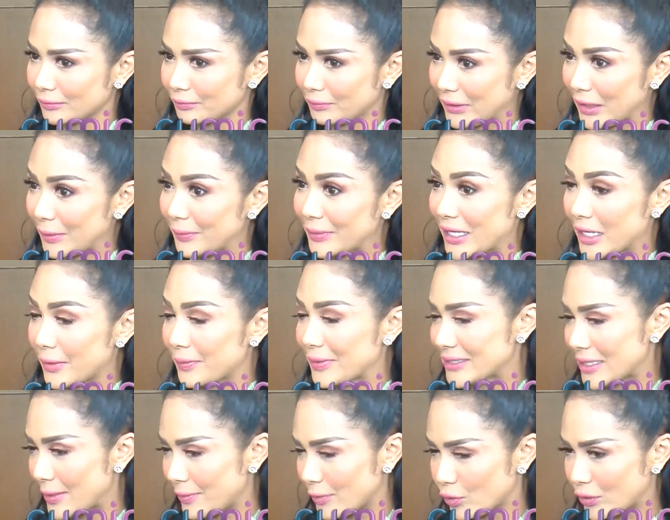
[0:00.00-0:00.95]
benar-benar
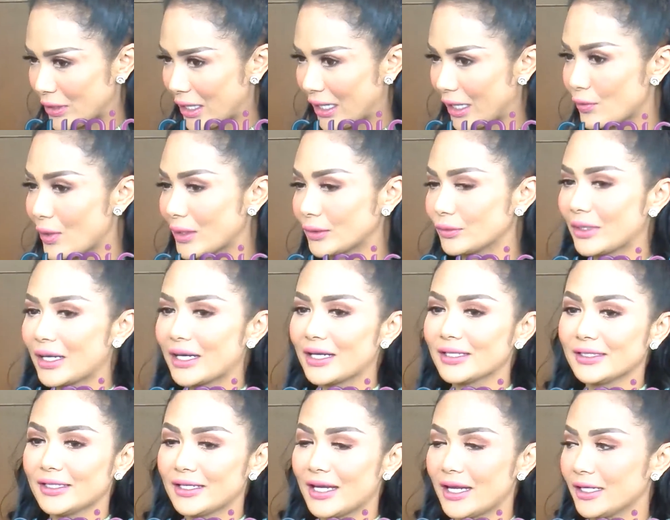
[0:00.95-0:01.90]
bisa menggunakan waktu
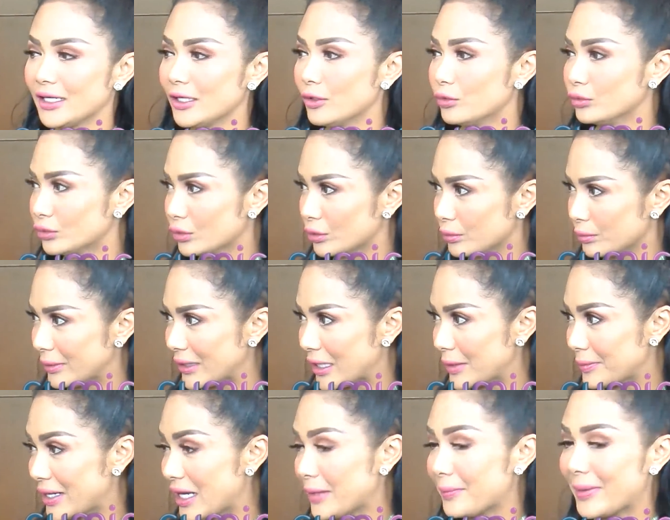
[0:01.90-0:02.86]
karantina ini untuk
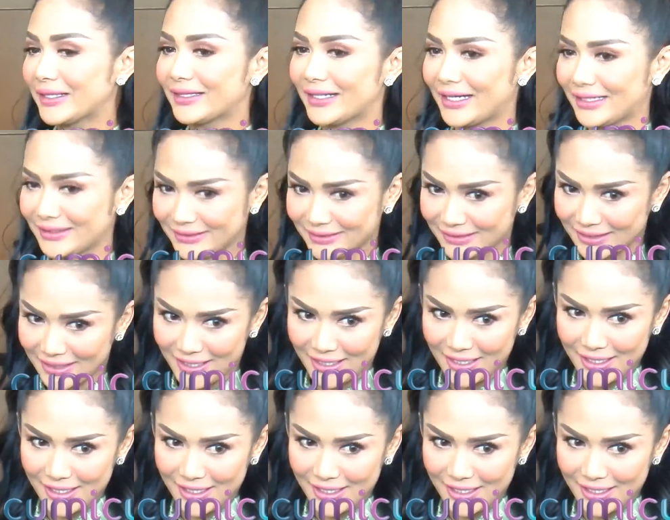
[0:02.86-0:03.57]
benar-benar bed rest